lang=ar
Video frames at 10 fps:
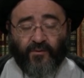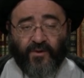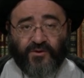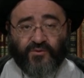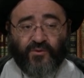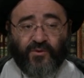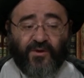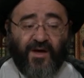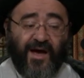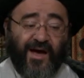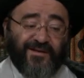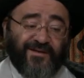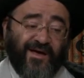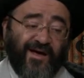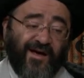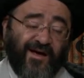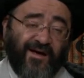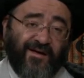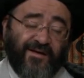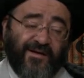ورسول الله
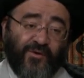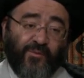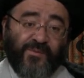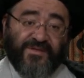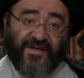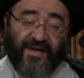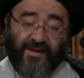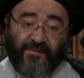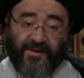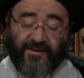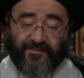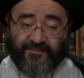اعطاها لام سلمه